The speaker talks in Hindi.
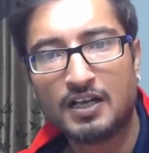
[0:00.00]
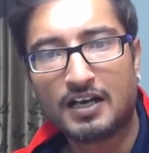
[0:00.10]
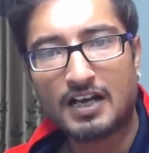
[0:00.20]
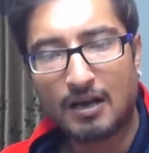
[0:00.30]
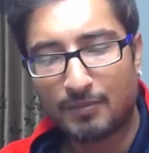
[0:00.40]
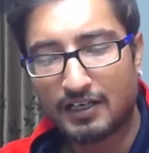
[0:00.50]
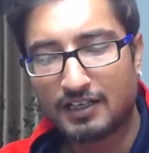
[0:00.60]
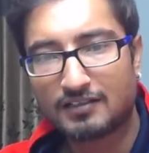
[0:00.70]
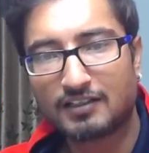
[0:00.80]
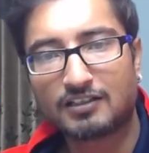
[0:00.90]
ना मैंने
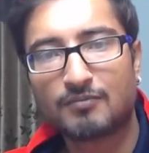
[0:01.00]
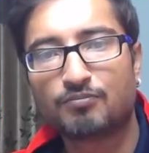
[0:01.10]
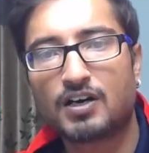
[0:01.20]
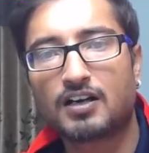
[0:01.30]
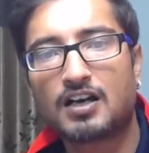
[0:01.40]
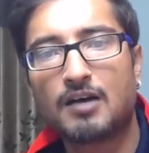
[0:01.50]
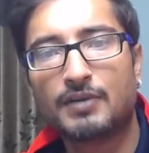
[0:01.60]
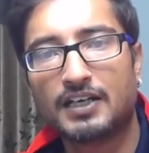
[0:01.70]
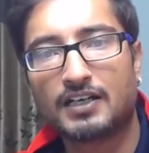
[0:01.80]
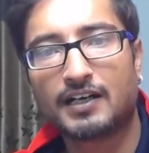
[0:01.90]
सितंबर ना
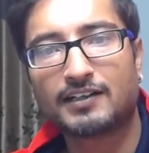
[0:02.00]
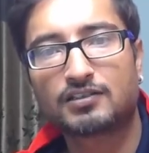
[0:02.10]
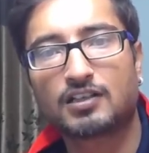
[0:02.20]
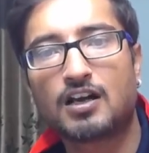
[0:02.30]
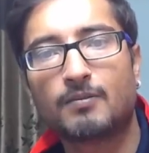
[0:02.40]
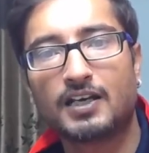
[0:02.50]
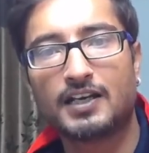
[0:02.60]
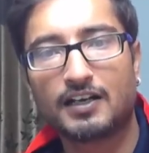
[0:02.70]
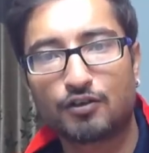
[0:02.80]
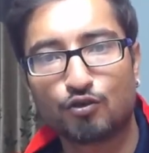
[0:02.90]
मैंने अगस्त ना मैंने
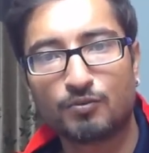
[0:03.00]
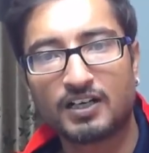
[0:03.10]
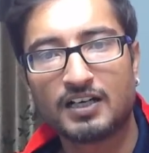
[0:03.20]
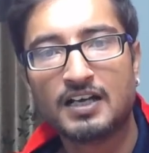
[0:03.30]
अक्टूबर